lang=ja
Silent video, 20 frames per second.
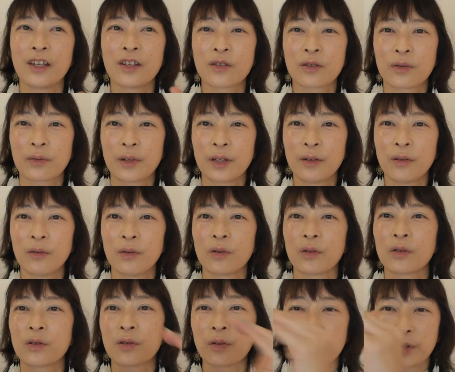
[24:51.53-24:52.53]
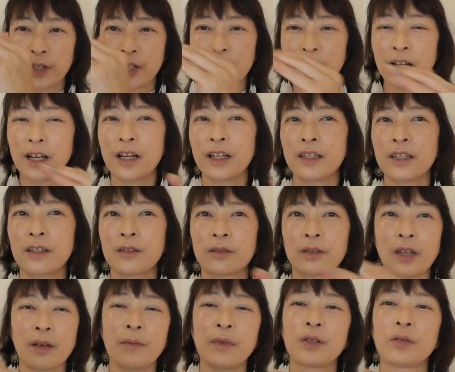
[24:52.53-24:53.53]
それをそちら側に行く
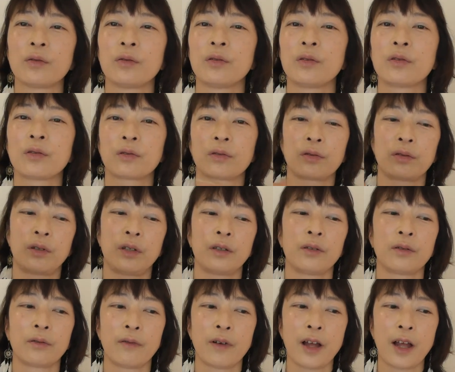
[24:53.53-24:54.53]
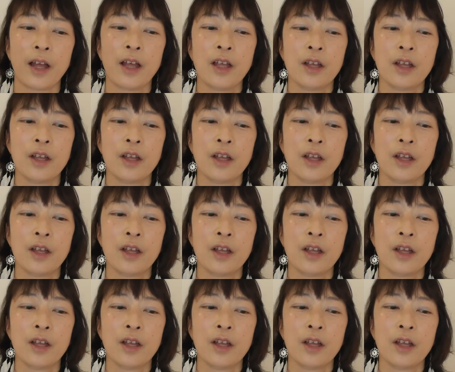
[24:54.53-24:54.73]
ための努力っていうのは